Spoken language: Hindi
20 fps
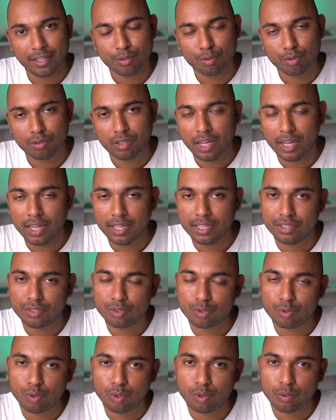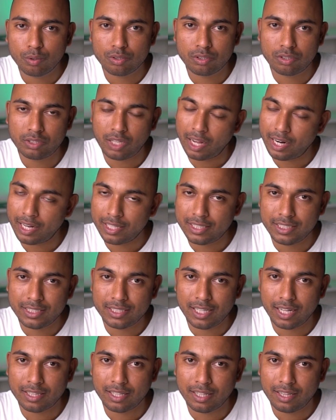था तो क्या इसको सारा
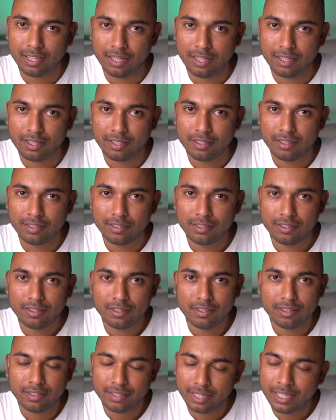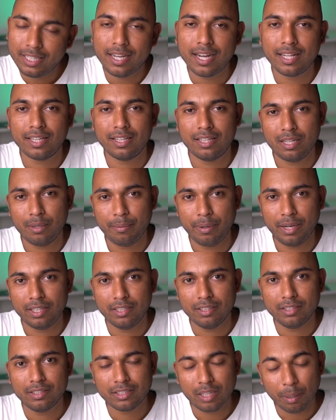चीज़ आता था नहीं आता था
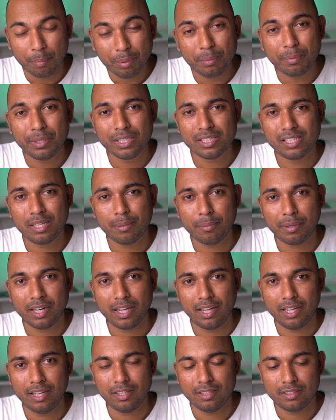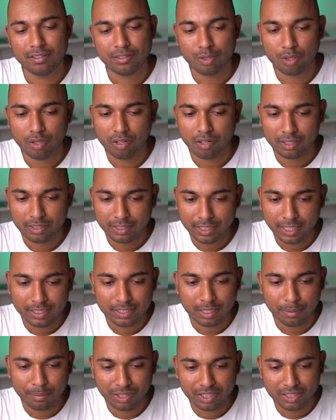भाई तभी भी इसने बनाया और
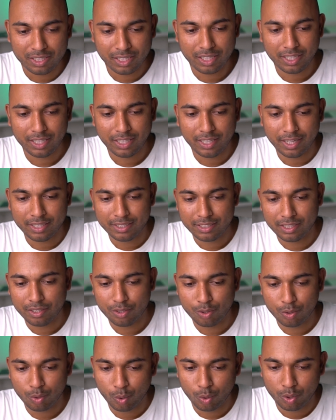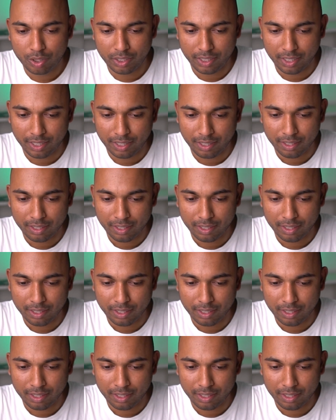यही सब रीज़न है कि आज ये ग्रो किया